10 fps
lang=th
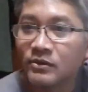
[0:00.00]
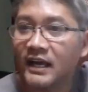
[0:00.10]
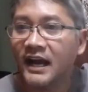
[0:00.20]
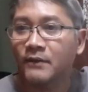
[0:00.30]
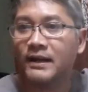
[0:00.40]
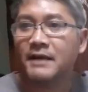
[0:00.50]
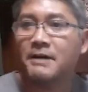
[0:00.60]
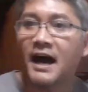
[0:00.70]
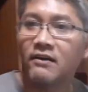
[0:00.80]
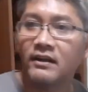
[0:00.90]
ย งานวัดลาดพร้า
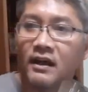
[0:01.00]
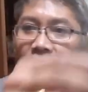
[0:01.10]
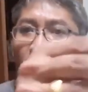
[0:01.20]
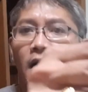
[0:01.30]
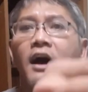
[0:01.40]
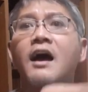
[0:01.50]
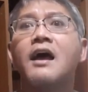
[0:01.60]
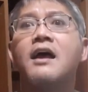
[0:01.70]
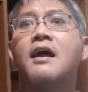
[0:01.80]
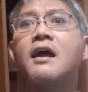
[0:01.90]
วเนี่ยเอ้ย
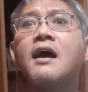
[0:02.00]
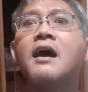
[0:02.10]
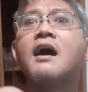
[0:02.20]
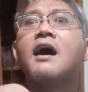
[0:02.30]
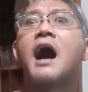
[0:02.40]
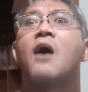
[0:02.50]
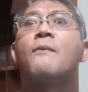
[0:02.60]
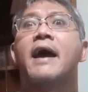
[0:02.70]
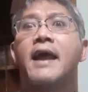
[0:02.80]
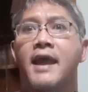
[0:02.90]
เอาไหม
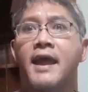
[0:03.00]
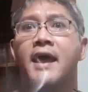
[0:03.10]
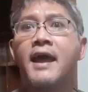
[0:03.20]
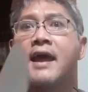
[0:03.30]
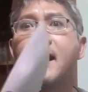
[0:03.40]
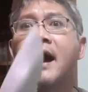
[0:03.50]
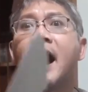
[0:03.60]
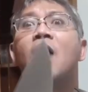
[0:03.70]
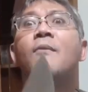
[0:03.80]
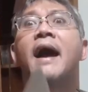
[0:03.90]
เอา
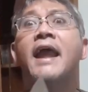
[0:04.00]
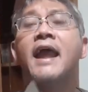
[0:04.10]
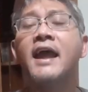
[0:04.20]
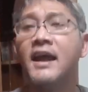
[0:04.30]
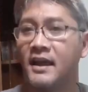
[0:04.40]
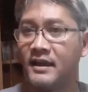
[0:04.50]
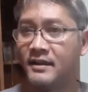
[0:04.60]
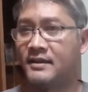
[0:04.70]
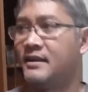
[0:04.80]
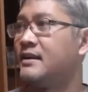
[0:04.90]
ไหม
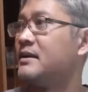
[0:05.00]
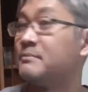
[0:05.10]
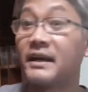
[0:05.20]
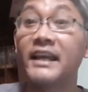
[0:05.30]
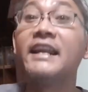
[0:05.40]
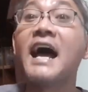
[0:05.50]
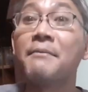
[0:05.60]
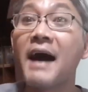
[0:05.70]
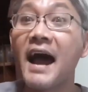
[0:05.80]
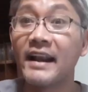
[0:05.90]
เมื่อกี้ หน้า
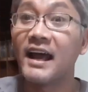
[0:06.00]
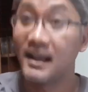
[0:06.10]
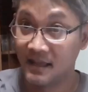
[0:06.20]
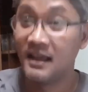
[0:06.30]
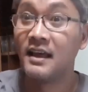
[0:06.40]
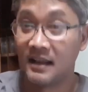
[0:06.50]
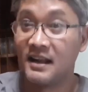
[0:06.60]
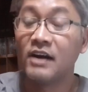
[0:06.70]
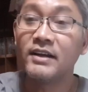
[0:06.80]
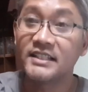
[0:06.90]
บ้านนะเขา
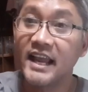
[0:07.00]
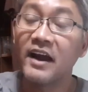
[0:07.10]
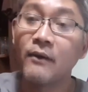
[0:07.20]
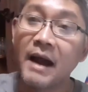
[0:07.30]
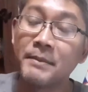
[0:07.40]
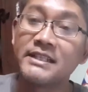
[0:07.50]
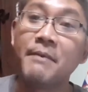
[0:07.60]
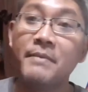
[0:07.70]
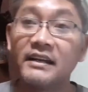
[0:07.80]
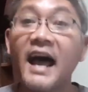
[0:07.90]
ยังแจ้งความมาจับ
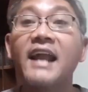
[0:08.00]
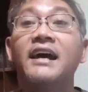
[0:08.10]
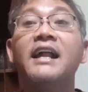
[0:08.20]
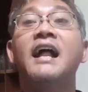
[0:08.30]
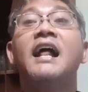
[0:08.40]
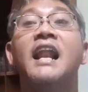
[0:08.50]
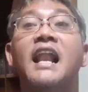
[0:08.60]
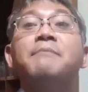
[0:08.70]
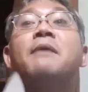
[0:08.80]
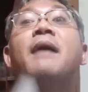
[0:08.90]
มึง ได้เลย แล้ว
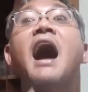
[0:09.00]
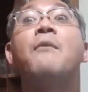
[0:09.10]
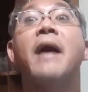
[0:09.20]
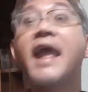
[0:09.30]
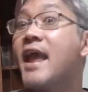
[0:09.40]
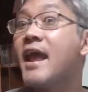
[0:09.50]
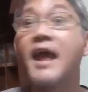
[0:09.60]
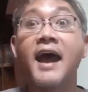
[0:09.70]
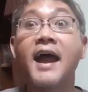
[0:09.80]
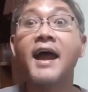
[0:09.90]
มึงมาเอาไหม
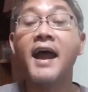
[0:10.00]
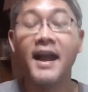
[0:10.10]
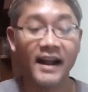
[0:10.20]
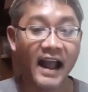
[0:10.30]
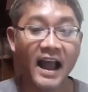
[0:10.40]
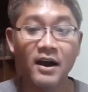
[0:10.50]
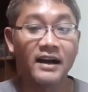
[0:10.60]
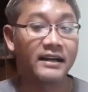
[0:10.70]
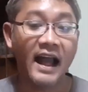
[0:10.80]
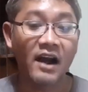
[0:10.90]
ฮะกลาง
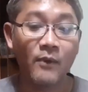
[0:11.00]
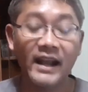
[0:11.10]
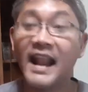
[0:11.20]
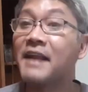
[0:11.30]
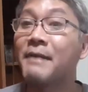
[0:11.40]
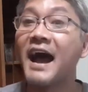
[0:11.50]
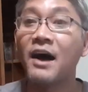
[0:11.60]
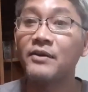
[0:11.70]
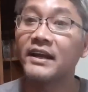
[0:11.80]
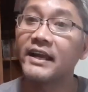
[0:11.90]
กลางวัดลาดพร้าว
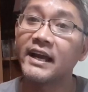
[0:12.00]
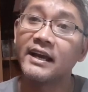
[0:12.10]
อย่างเงี้ย